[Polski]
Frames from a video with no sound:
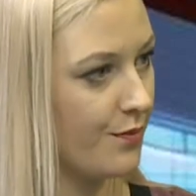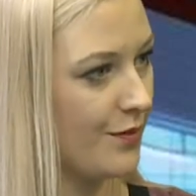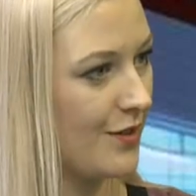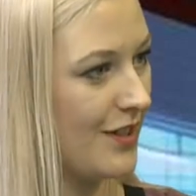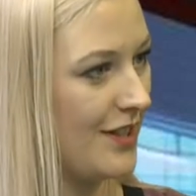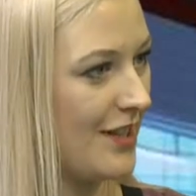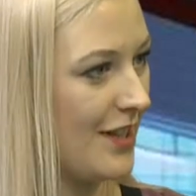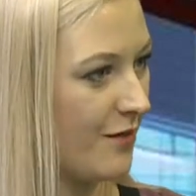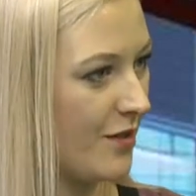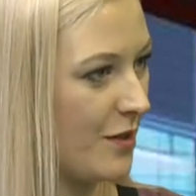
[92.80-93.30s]

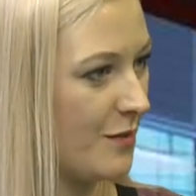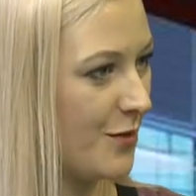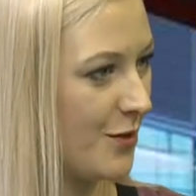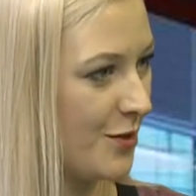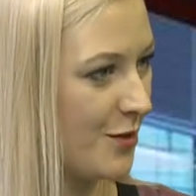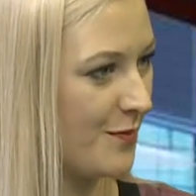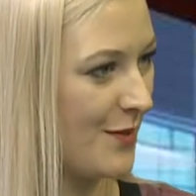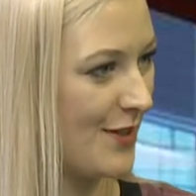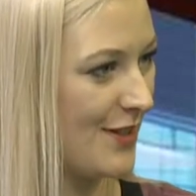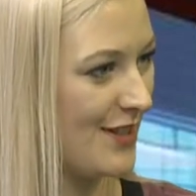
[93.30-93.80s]
Jak wiem
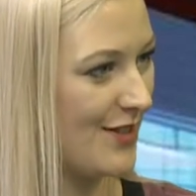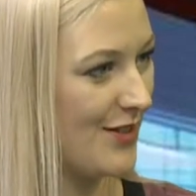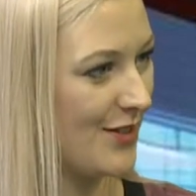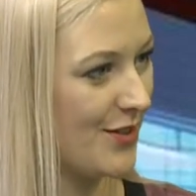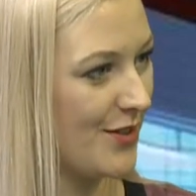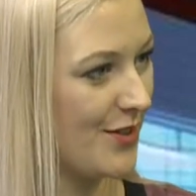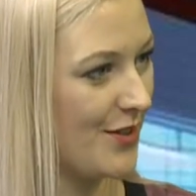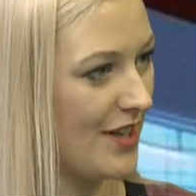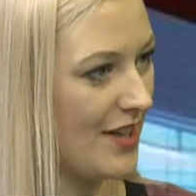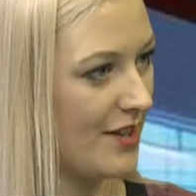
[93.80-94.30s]
od pana
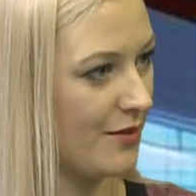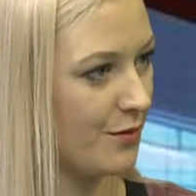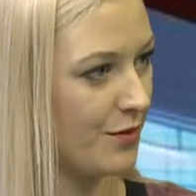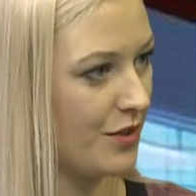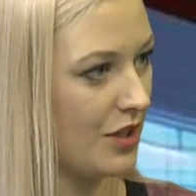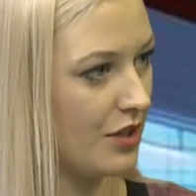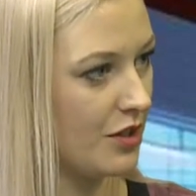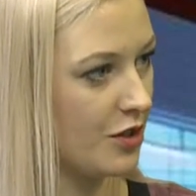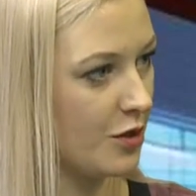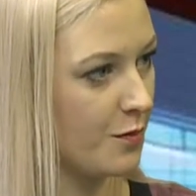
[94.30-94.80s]
doktora,
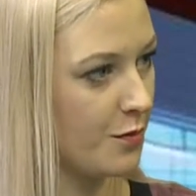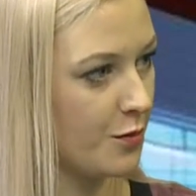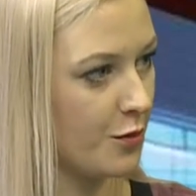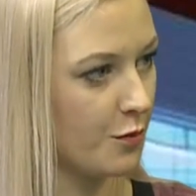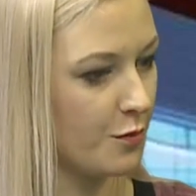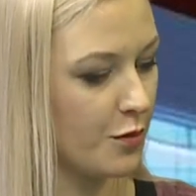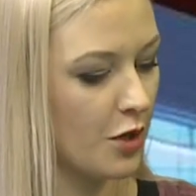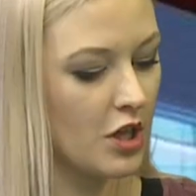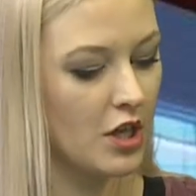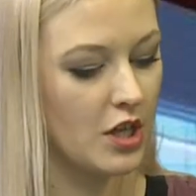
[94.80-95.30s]
udanych
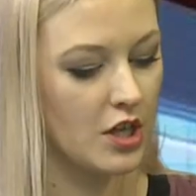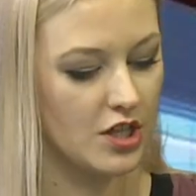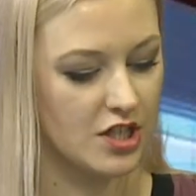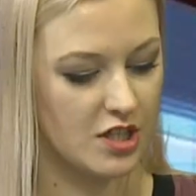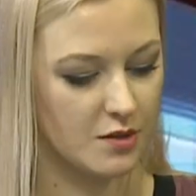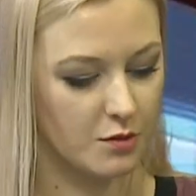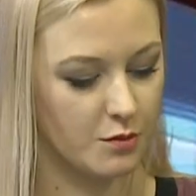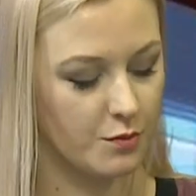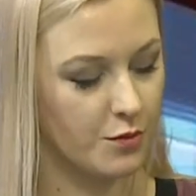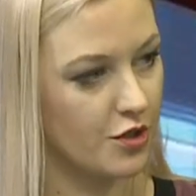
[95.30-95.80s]
prób
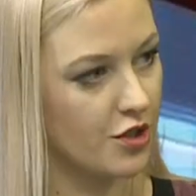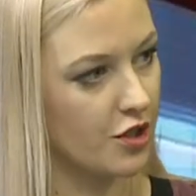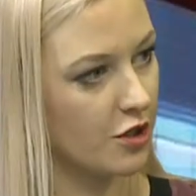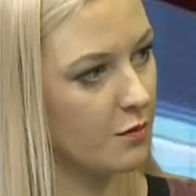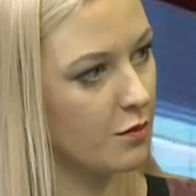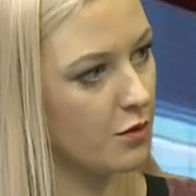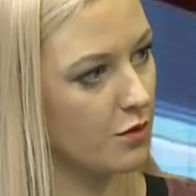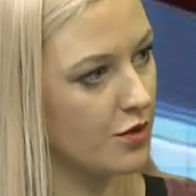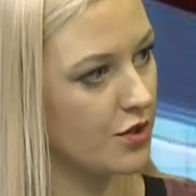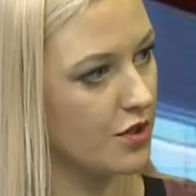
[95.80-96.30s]
samobójczych
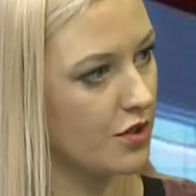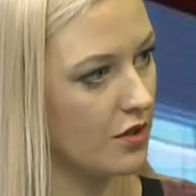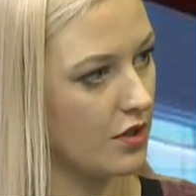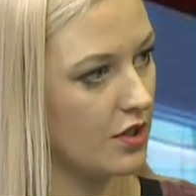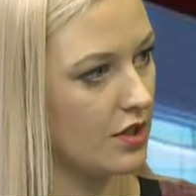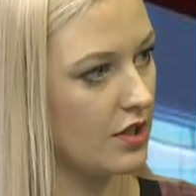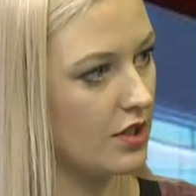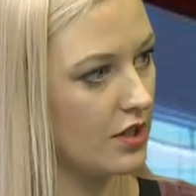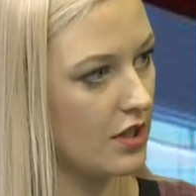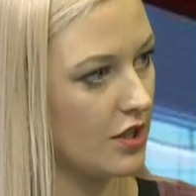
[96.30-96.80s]
było
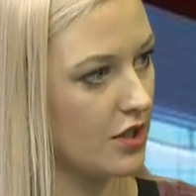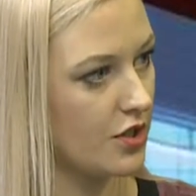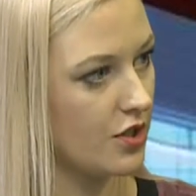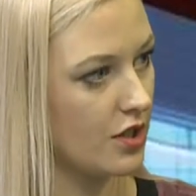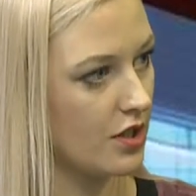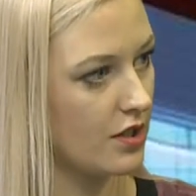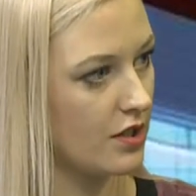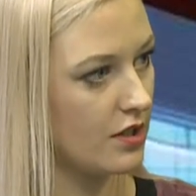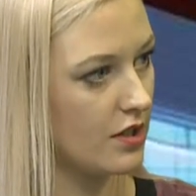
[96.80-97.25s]
111.